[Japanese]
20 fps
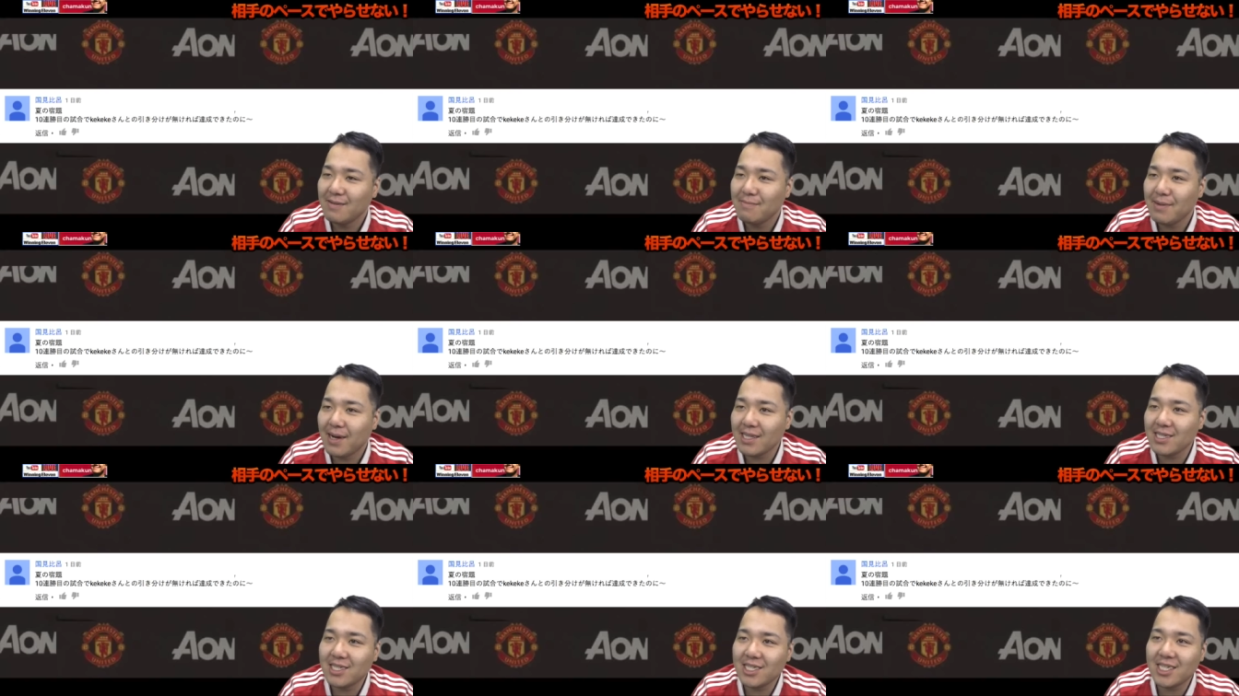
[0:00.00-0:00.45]

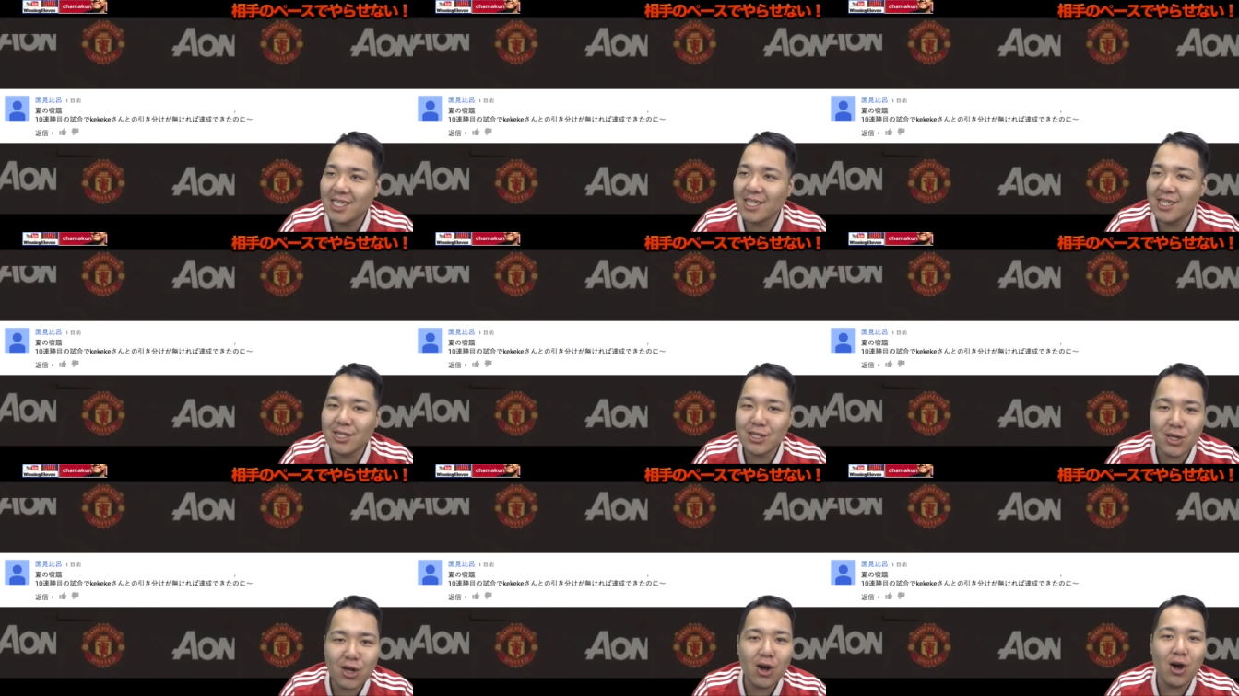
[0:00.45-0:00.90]

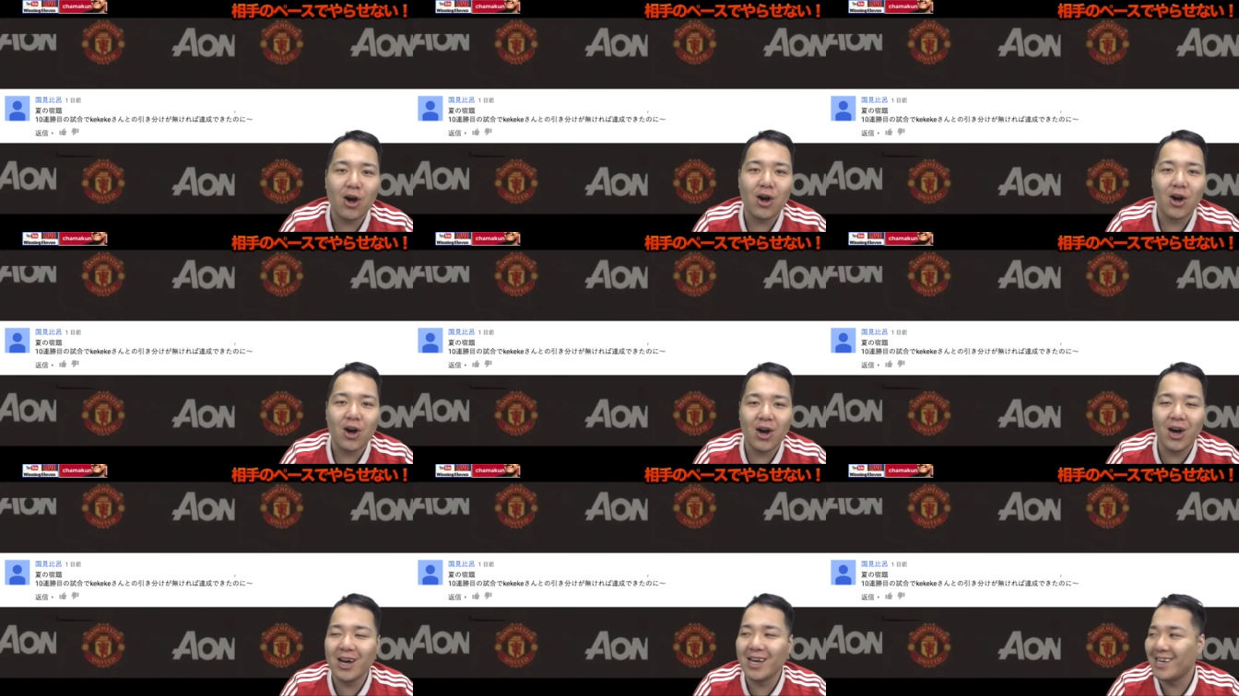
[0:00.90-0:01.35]
マッチング
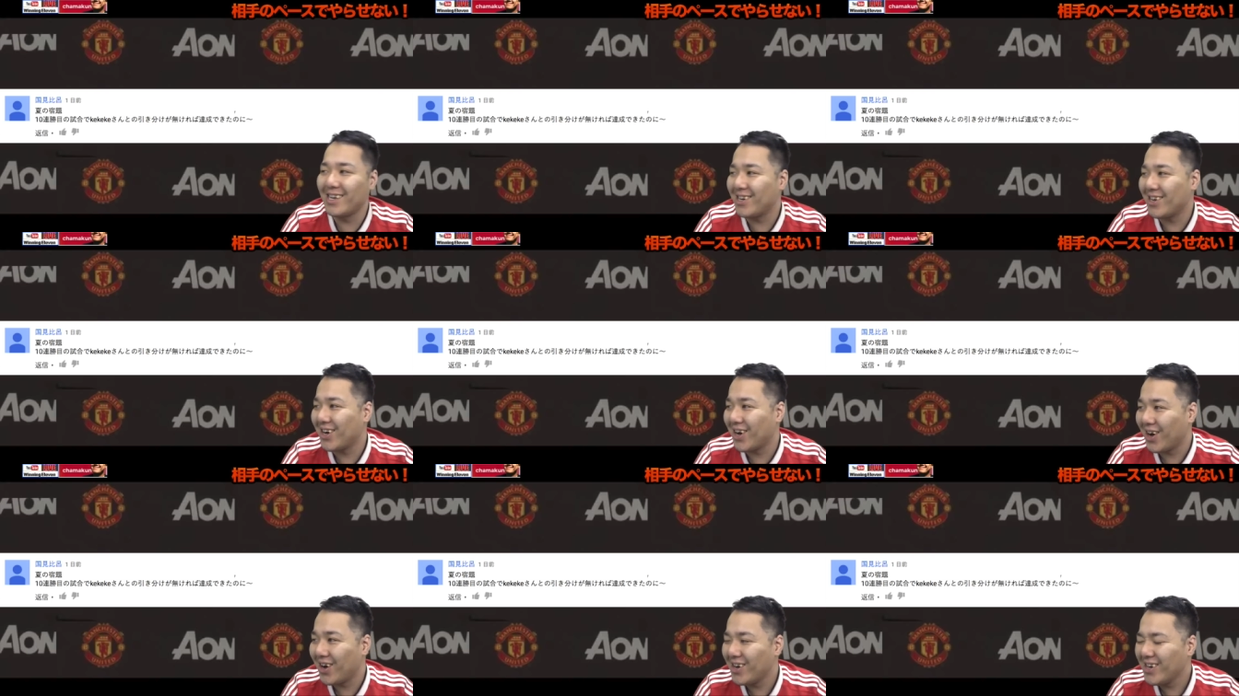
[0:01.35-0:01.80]
の、あ
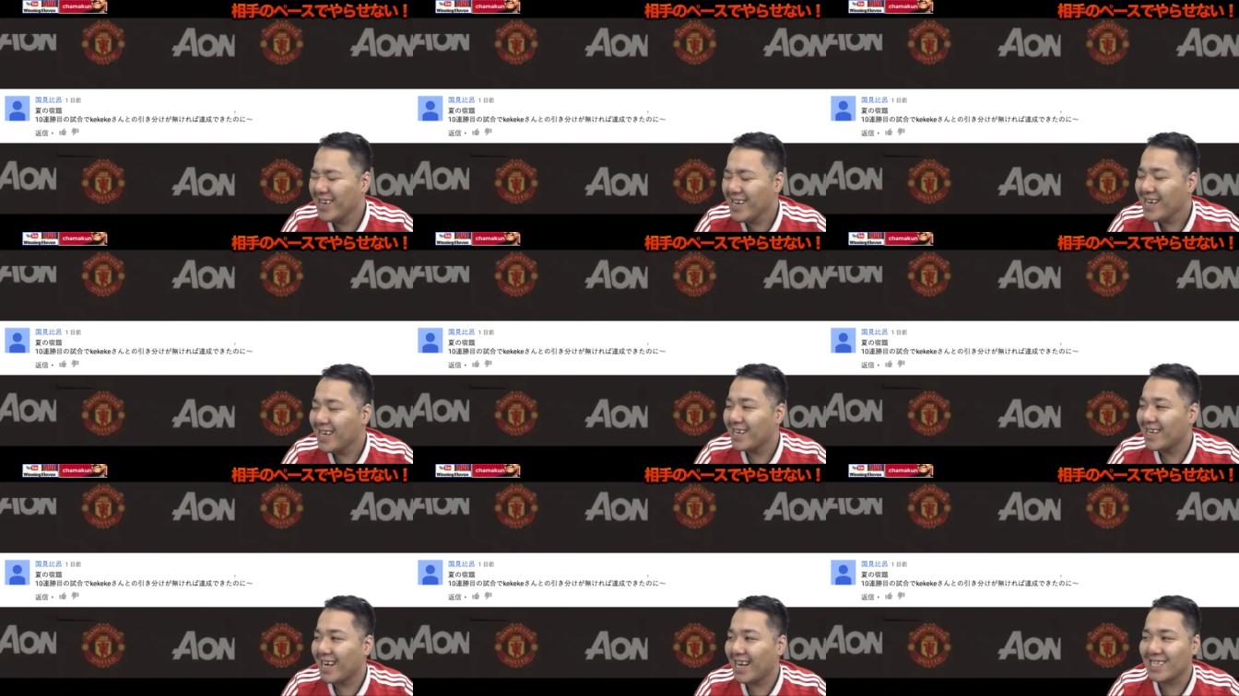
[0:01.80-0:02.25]
の、
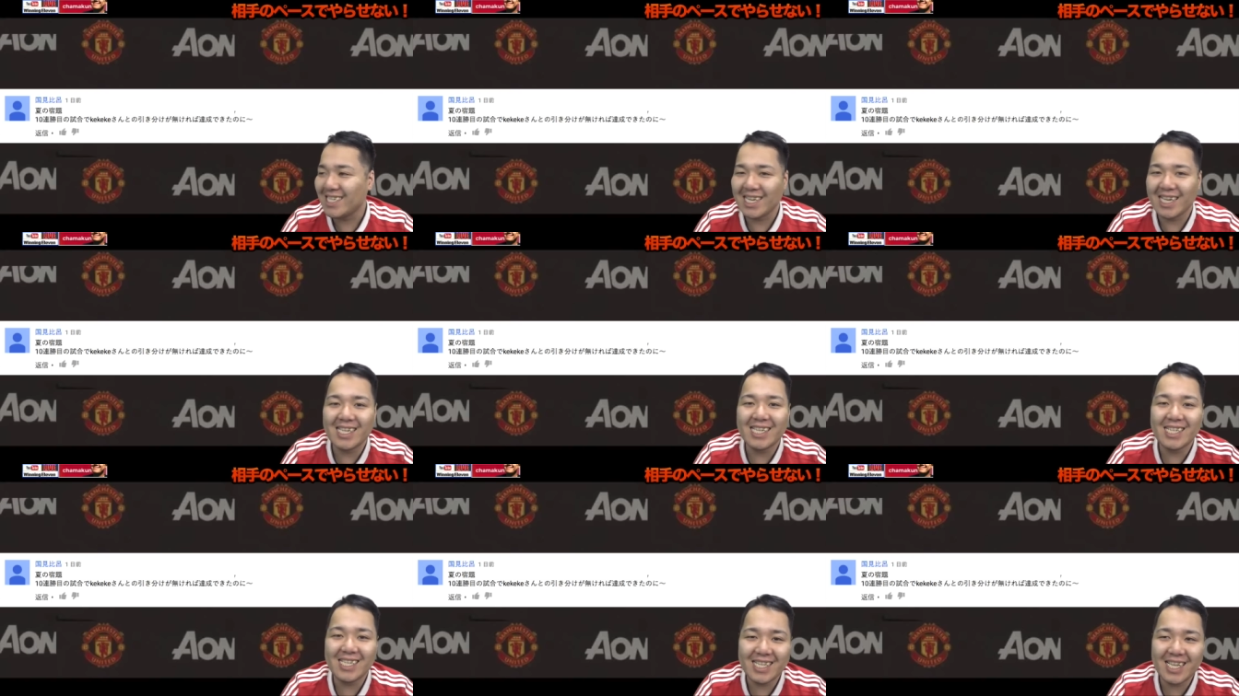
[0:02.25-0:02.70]
ガチャ引い